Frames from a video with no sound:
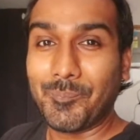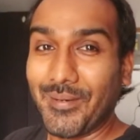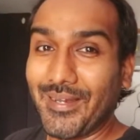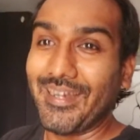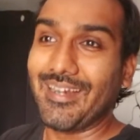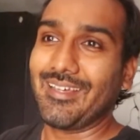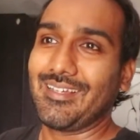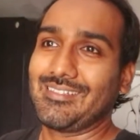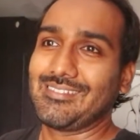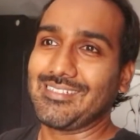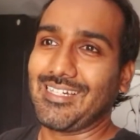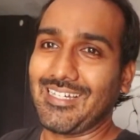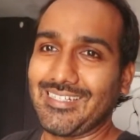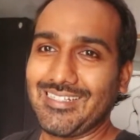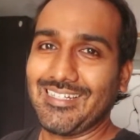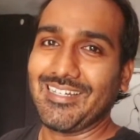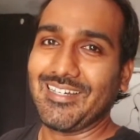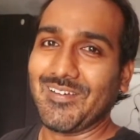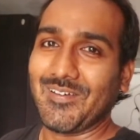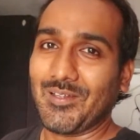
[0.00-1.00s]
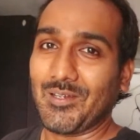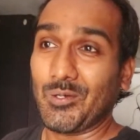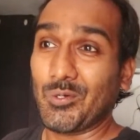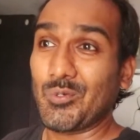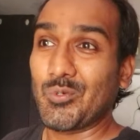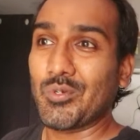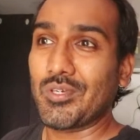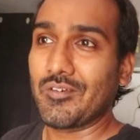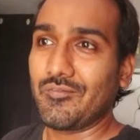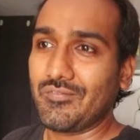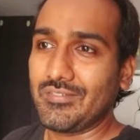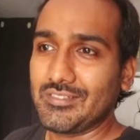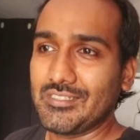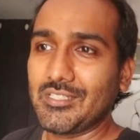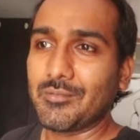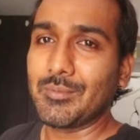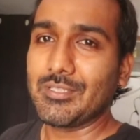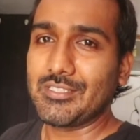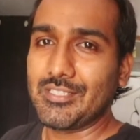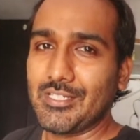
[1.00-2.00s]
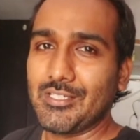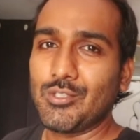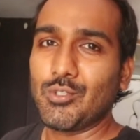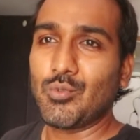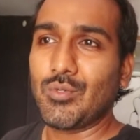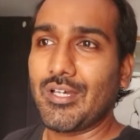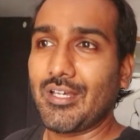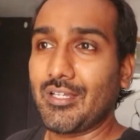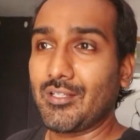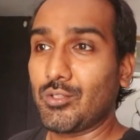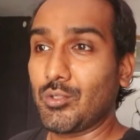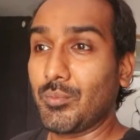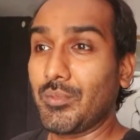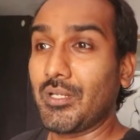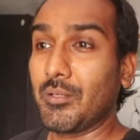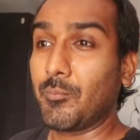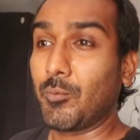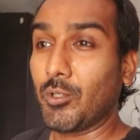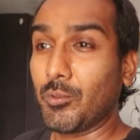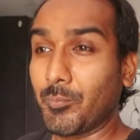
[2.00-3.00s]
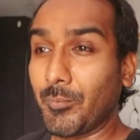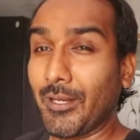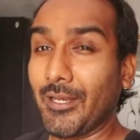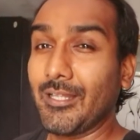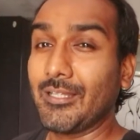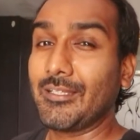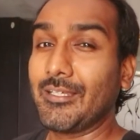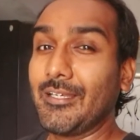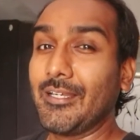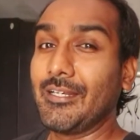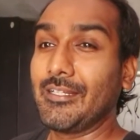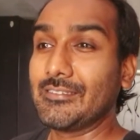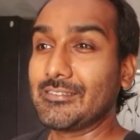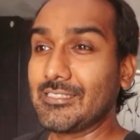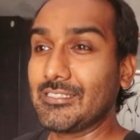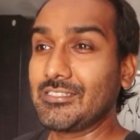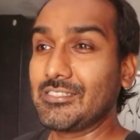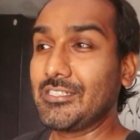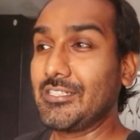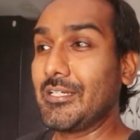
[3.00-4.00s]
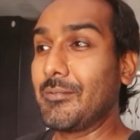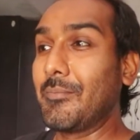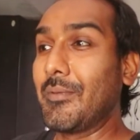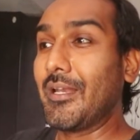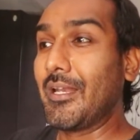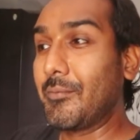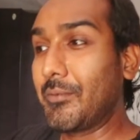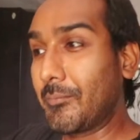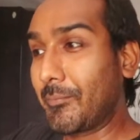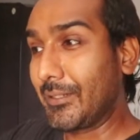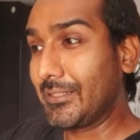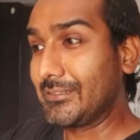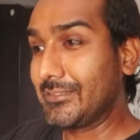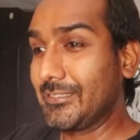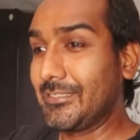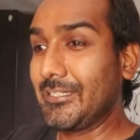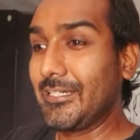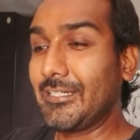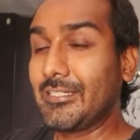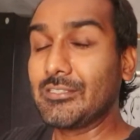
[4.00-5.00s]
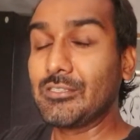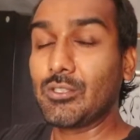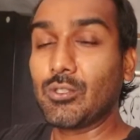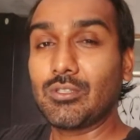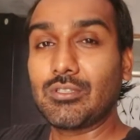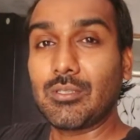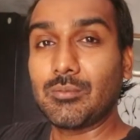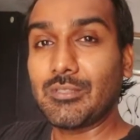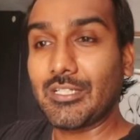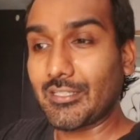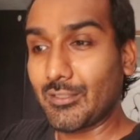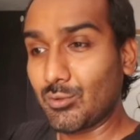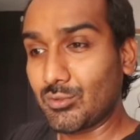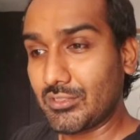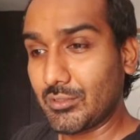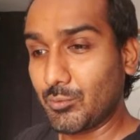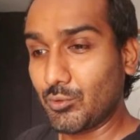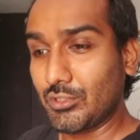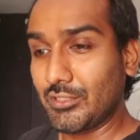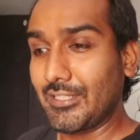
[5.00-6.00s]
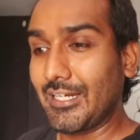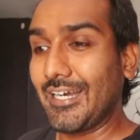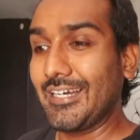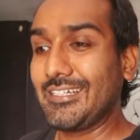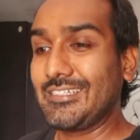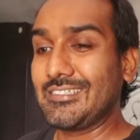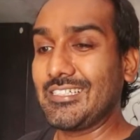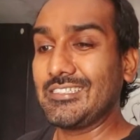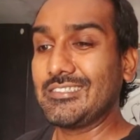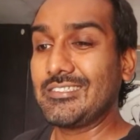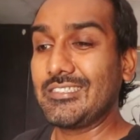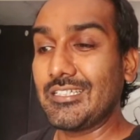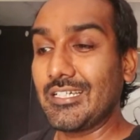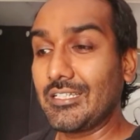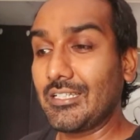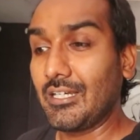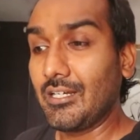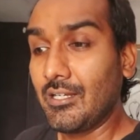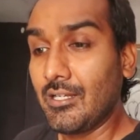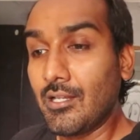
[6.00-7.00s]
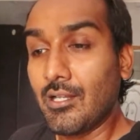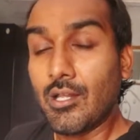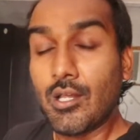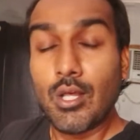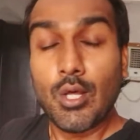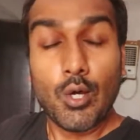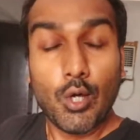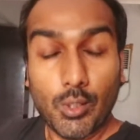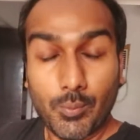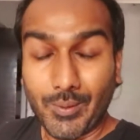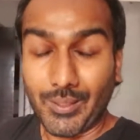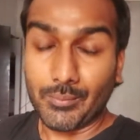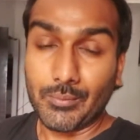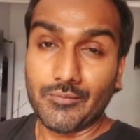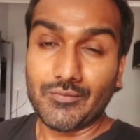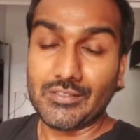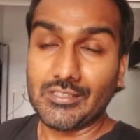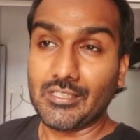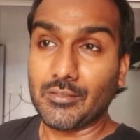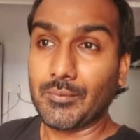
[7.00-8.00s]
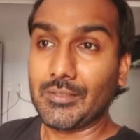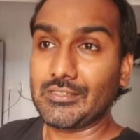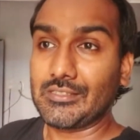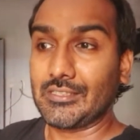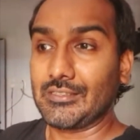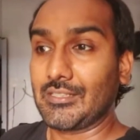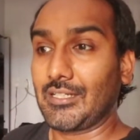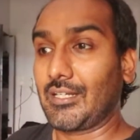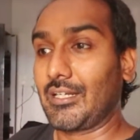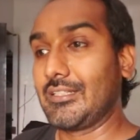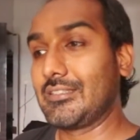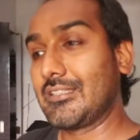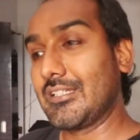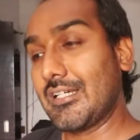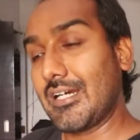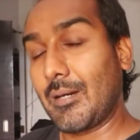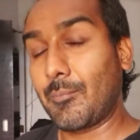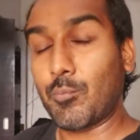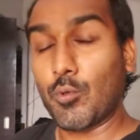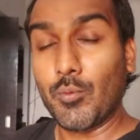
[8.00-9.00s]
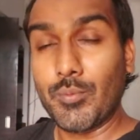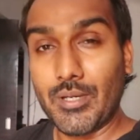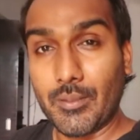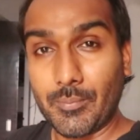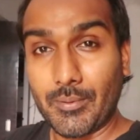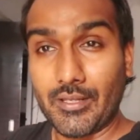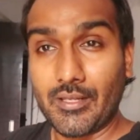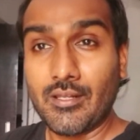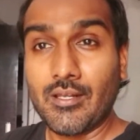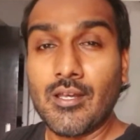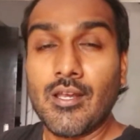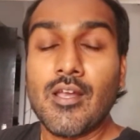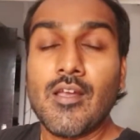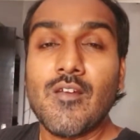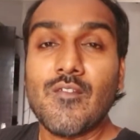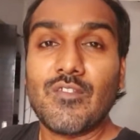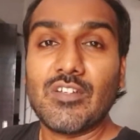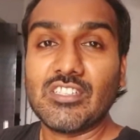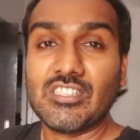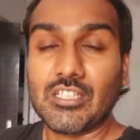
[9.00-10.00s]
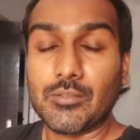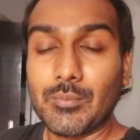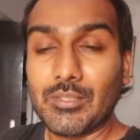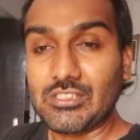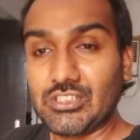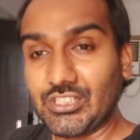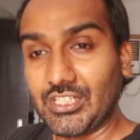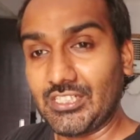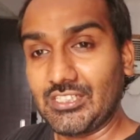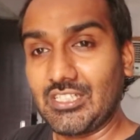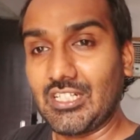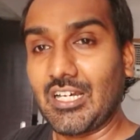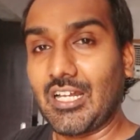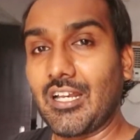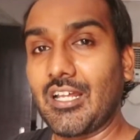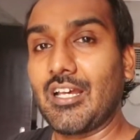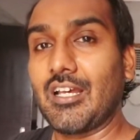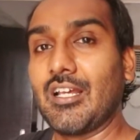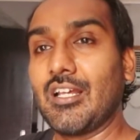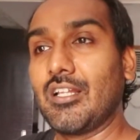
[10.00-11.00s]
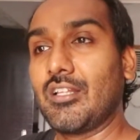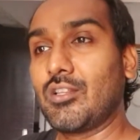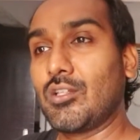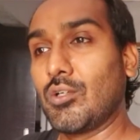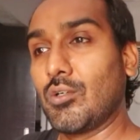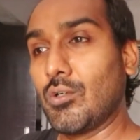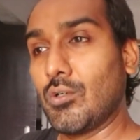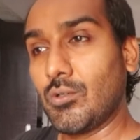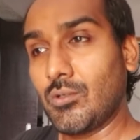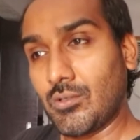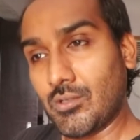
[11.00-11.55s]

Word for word: पेड चार्ज लेने वाला हूँ क्योंकि फिजिक में चेंज हुआ है तो मैंने बहुत मेहनत की है रिसर्च की है मैंने भी पैसे दिए किसी को तब जाके उसने मुझे डाइट चार्ज दिया था और बाद में फिजिक में चेंज आ रहा है इसलिए आपको भी अपनी फिजिक में चेंज लाना है तो